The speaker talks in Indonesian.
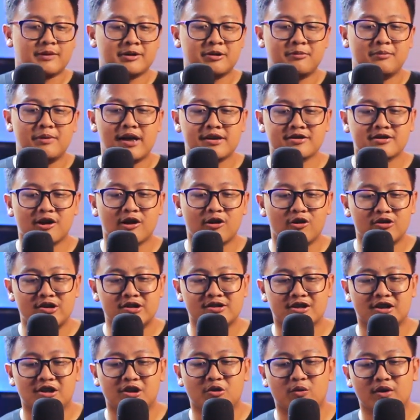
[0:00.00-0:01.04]
Seperti biasa kalau di
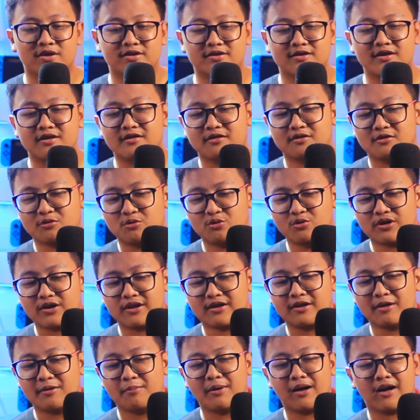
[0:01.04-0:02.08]
side quest itu
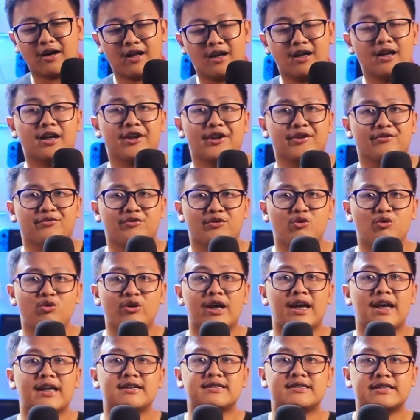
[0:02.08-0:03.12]
kita bakal nge-review
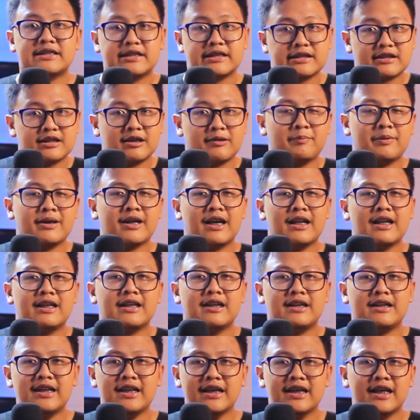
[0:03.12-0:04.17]
gadget, tapi
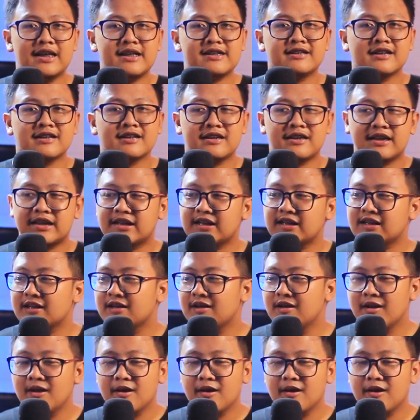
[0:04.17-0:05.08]
kali ini gadgetnya